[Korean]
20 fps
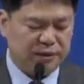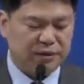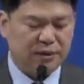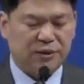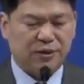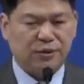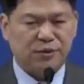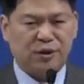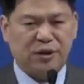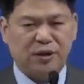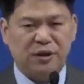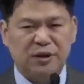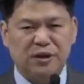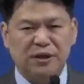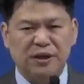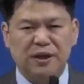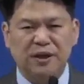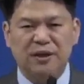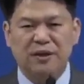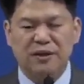그리고
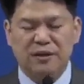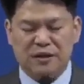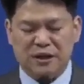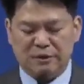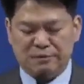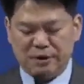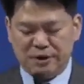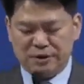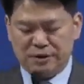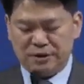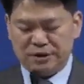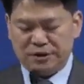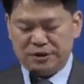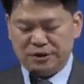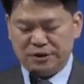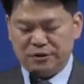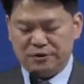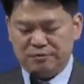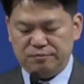하나님께 예배를 드리죠.